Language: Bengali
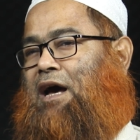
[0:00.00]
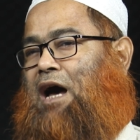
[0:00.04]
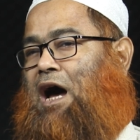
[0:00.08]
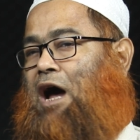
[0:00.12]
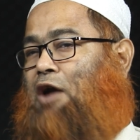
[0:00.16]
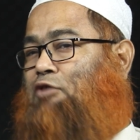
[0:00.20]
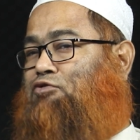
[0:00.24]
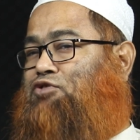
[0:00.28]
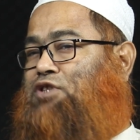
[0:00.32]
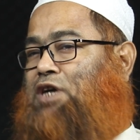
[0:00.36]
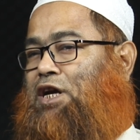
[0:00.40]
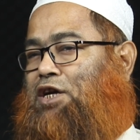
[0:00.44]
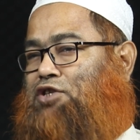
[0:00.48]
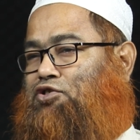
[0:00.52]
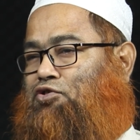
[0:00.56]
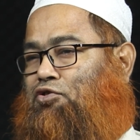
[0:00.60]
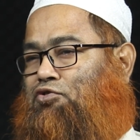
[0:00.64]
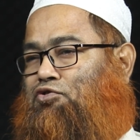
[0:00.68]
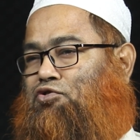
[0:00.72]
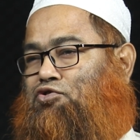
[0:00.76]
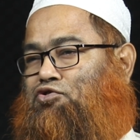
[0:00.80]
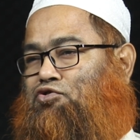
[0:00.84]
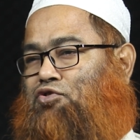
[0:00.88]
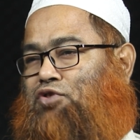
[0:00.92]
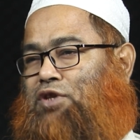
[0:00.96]
আরও যারা
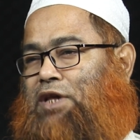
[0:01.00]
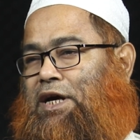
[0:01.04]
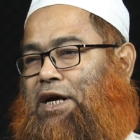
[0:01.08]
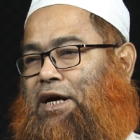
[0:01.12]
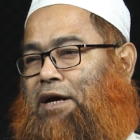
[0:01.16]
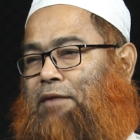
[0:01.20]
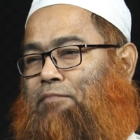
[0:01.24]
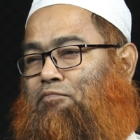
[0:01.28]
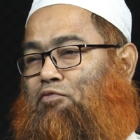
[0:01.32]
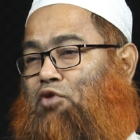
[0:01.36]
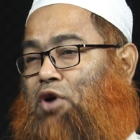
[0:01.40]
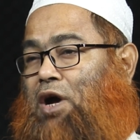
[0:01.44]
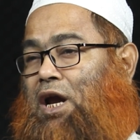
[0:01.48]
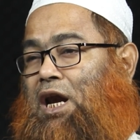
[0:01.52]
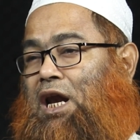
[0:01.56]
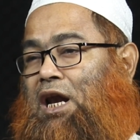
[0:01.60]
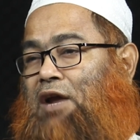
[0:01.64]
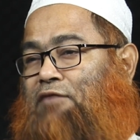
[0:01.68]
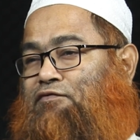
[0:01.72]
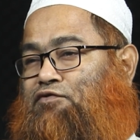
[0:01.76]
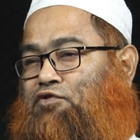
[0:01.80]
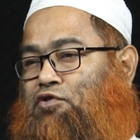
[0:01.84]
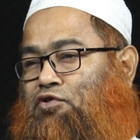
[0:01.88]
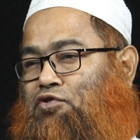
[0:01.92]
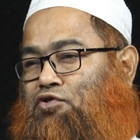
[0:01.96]
সদস্য থাকেন
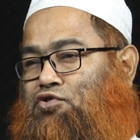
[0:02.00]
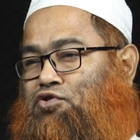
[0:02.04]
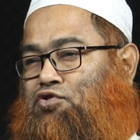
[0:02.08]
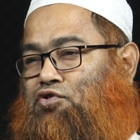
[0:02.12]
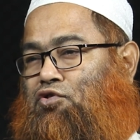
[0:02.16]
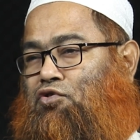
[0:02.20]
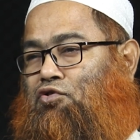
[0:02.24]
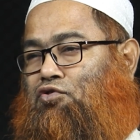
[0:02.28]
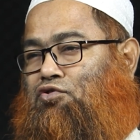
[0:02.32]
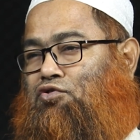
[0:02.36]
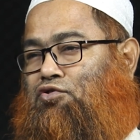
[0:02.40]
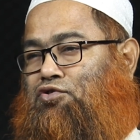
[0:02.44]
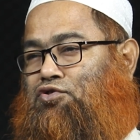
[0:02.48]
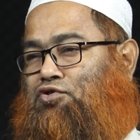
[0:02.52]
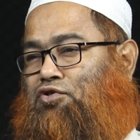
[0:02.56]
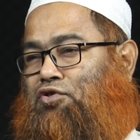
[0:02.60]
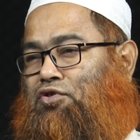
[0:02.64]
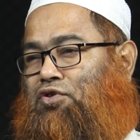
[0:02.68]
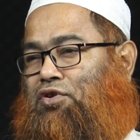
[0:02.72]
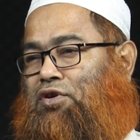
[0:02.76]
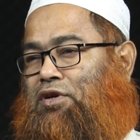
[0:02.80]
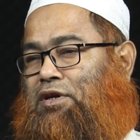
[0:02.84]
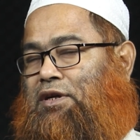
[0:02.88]
মোকাল্লাফ সদস্য কতজন